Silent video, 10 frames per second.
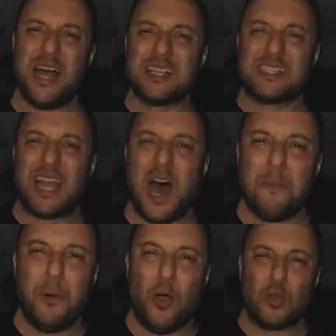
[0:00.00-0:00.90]
Nanza
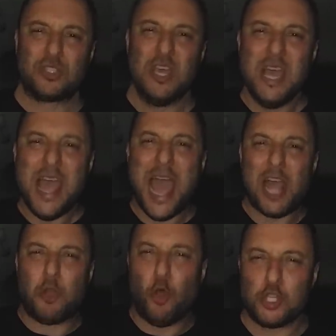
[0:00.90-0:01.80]
la porta.
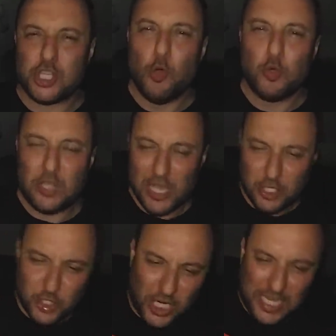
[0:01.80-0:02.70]
È così
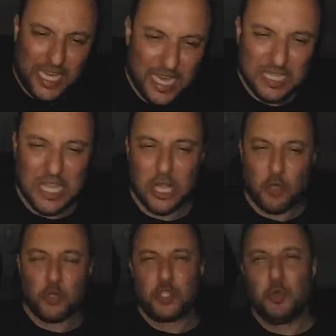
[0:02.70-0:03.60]
uter ciacchetta, è
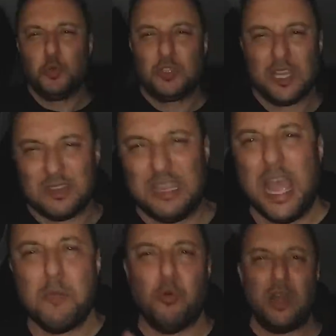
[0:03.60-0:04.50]
così uter
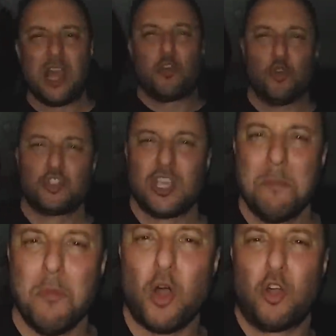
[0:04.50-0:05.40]
debole, è così è
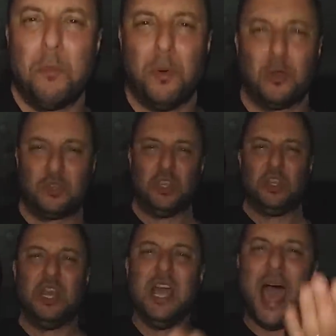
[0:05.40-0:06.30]
moco
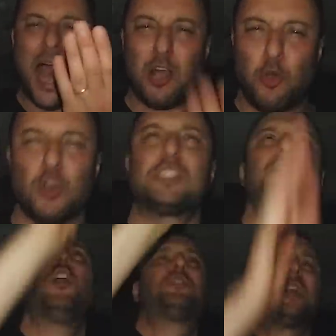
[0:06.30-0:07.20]
portino, ecco se
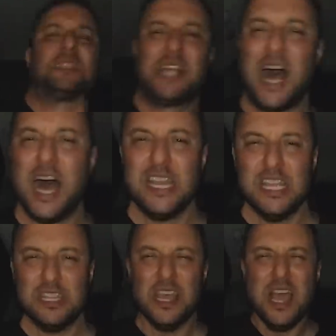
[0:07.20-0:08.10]
ho
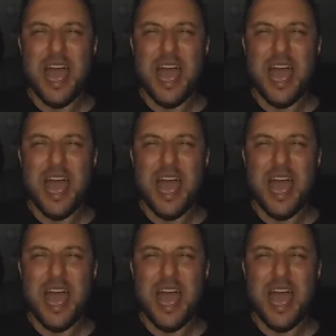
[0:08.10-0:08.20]
terzani.